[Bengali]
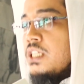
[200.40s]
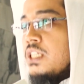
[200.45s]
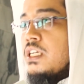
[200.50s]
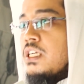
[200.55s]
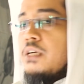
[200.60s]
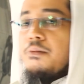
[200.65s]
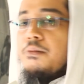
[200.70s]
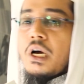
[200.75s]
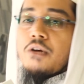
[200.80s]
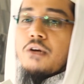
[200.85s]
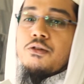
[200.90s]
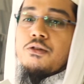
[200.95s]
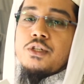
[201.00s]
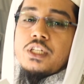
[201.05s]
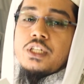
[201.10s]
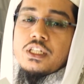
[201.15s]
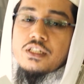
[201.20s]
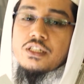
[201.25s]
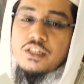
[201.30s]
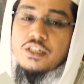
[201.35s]
সেই
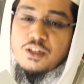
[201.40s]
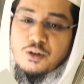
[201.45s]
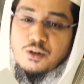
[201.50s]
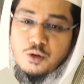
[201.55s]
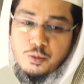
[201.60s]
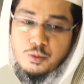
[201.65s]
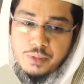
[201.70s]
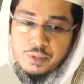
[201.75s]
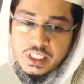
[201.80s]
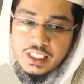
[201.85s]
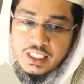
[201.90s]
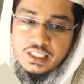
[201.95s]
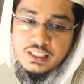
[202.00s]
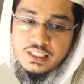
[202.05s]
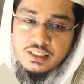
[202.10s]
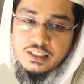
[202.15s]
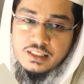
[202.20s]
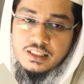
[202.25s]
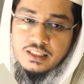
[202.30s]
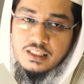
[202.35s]
মানুষটি ছিল নবী
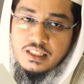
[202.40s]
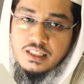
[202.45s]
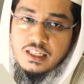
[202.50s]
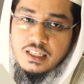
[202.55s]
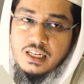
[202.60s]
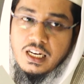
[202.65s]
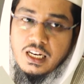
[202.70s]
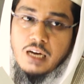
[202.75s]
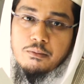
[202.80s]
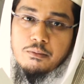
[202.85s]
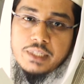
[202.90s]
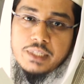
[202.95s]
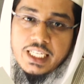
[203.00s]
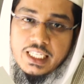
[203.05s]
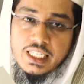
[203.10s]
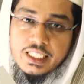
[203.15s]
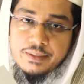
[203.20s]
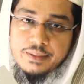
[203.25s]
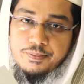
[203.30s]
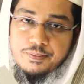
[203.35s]
নাম কি